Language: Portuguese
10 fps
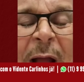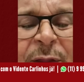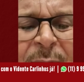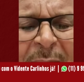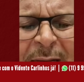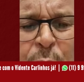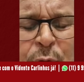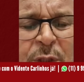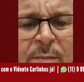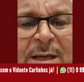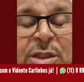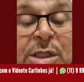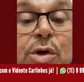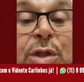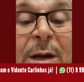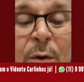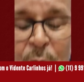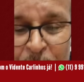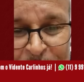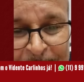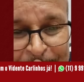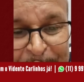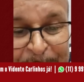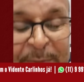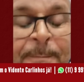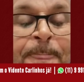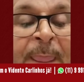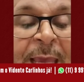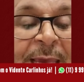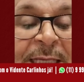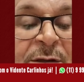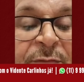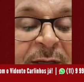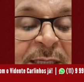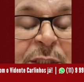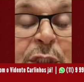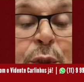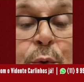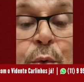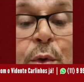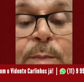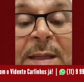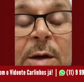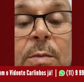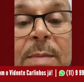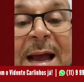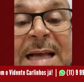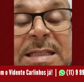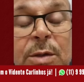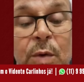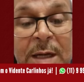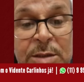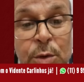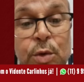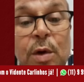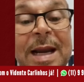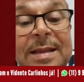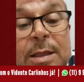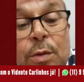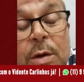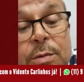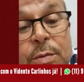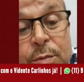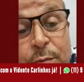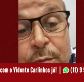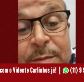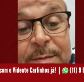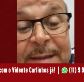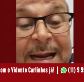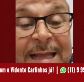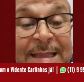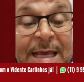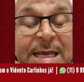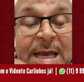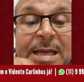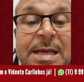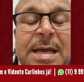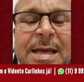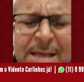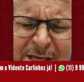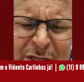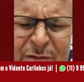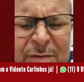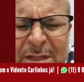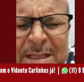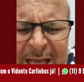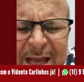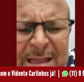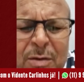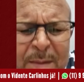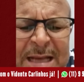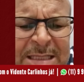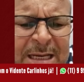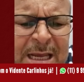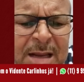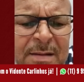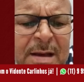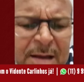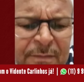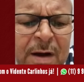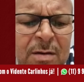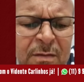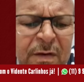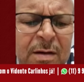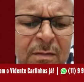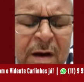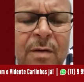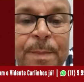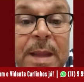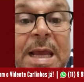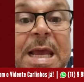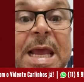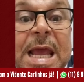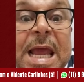O caldo é mais grosso, eu imagino. E outra coisa, eles vão fazer de tudo para dar um basta no Anderson Torres lá dentro do, do, do, da cadeia. Isso, vão tentar dar um basta nele. Vão, vão, vão.